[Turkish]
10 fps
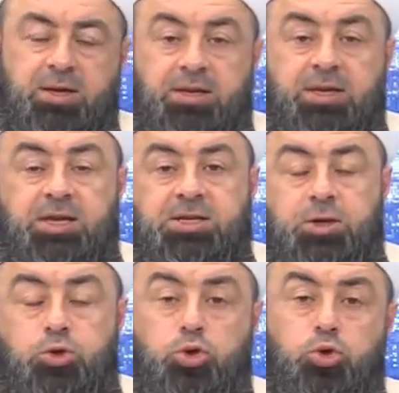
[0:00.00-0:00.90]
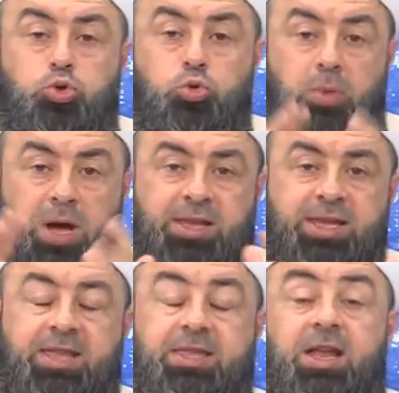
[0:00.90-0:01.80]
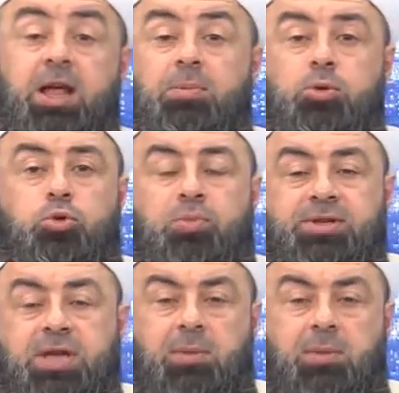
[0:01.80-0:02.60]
Niçin? Çünkü cuma niyetiyle ne yapma tutmaz.